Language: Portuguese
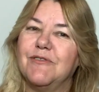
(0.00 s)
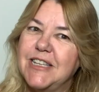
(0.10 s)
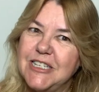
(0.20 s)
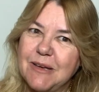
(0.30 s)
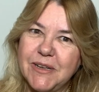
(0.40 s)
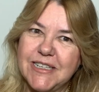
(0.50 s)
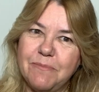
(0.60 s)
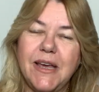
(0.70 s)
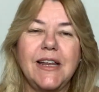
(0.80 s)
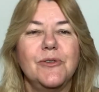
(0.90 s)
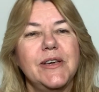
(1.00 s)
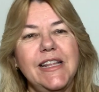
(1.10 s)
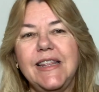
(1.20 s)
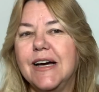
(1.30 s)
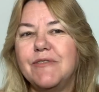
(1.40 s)
vocês já perceberam que
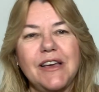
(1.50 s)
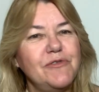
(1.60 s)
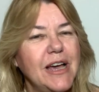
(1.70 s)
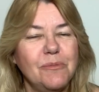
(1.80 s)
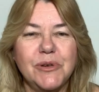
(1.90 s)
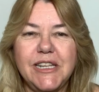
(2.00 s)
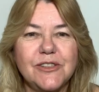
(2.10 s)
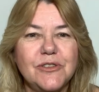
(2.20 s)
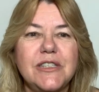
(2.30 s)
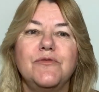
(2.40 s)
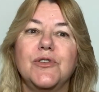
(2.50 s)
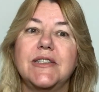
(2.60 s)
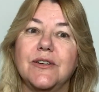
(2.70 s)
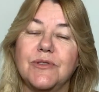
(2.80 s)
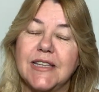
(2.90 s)
não vai ficar bonito se
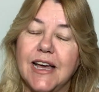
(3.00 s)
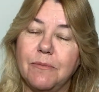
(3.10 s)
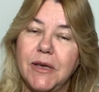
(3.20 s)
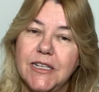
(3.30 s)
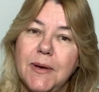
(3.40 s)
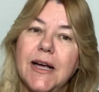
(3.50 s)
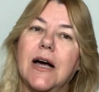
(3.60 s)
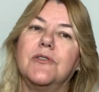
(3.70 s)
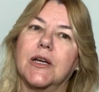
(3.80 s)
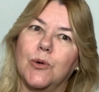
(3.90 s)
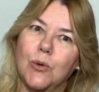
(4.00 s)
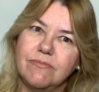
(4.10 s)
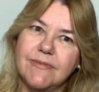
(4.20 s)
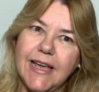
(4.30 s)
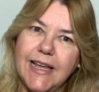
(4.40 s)
você usar a mesma calça com um
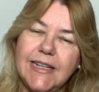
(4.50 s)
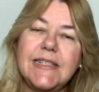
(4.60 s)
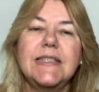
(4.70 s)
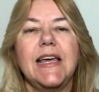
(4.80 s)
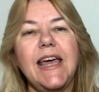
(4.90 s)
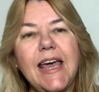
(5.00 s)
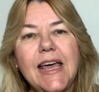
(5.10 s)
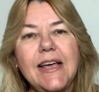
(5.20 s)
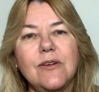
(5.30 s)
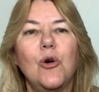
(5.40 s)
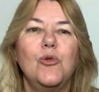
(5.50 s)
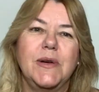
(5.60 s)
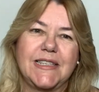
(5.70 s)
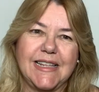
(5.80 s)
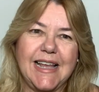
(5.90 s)
tênis e com uma
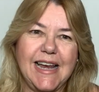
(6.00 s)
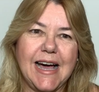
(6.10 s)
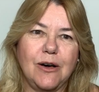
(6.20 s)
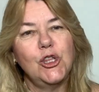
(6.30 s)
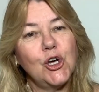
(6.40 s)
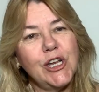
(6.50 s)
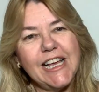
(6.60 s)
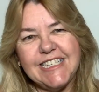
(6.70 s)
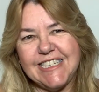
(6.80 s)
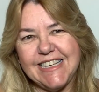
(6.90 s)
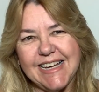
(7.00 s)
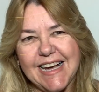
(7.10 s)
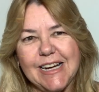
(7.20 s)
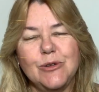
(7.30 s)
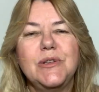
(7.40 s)
sandália alta. Nona
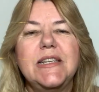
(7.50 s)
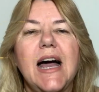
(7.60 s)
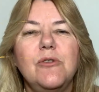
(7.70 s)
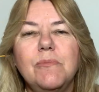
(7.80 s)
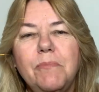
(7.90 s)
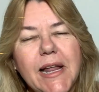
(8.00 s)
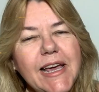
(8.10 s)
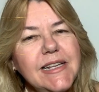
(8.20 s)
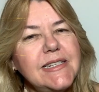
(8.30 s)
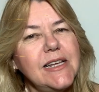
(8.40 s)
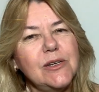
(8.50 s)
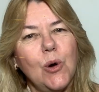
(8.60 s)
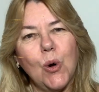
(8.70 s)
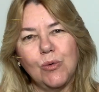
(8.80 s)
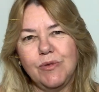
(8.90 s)
dica: usar um blazer
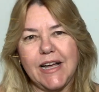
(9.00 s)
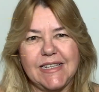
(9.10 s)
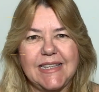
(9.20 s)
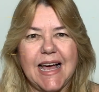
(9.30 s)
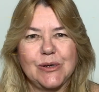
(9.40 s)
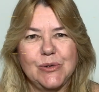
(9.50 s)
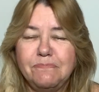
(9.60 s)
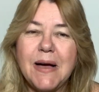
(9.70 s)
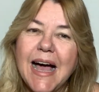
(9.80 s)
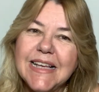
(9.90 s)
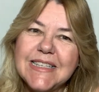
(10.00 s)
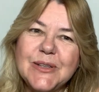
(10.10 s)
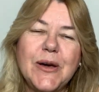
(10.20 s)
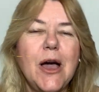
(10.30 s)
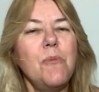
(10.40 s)
ou um casaco. Mas
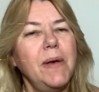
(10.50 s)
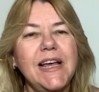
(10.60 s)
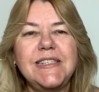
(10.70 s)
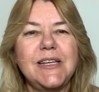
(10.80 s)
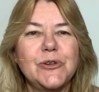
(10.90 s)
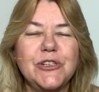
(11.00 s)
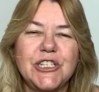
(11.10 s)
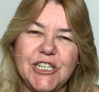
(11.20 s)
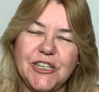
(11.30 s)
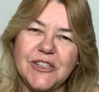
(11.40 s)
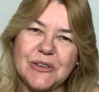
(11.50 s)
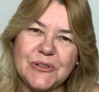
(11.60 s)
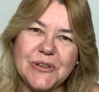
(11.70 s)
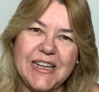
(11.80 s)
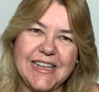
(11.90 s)
não é um blazer curtinho na
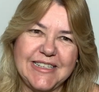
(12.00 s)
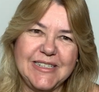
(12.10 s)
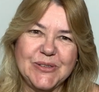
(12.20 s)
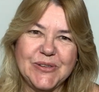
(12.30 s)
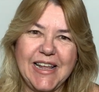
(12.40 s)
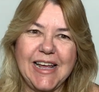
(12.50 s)
altura da cintura,